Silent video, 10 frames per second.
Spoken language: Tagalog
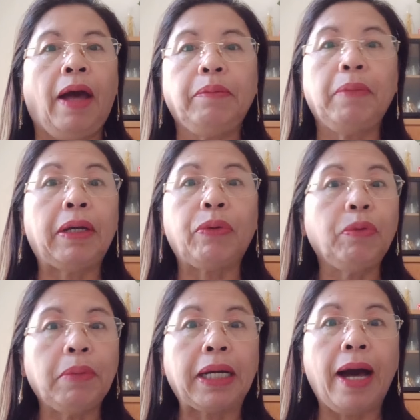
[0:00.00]
at
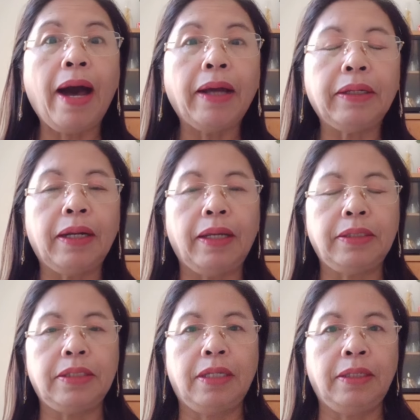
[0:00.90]
marunong
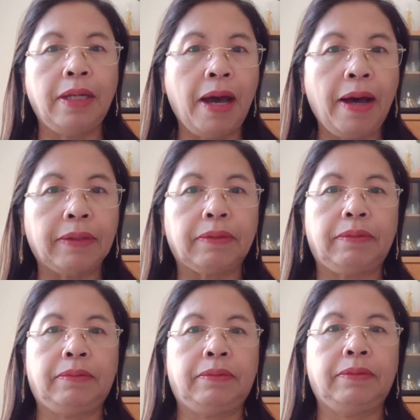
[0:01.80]
mag-analyze ng lahat,
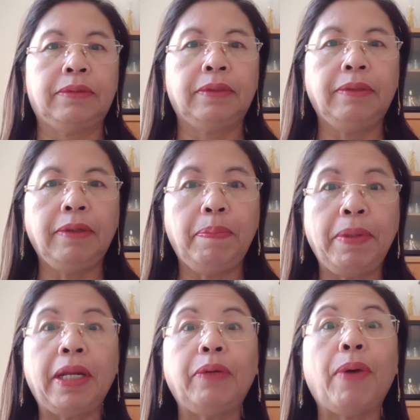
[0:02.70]

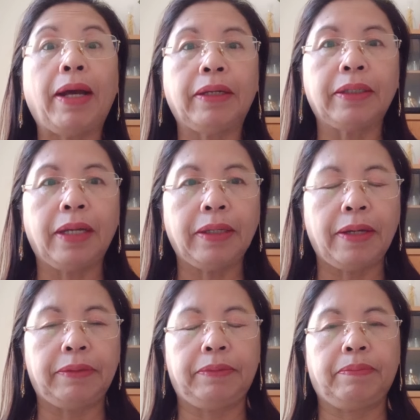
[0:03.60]
ipinaliwanag na
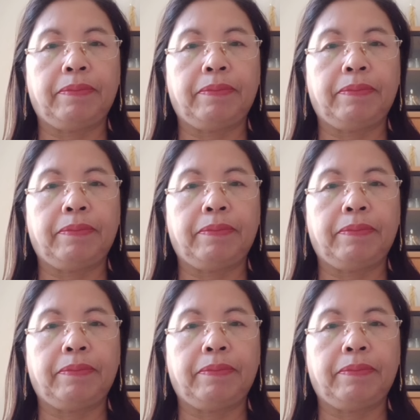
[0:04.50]
yan.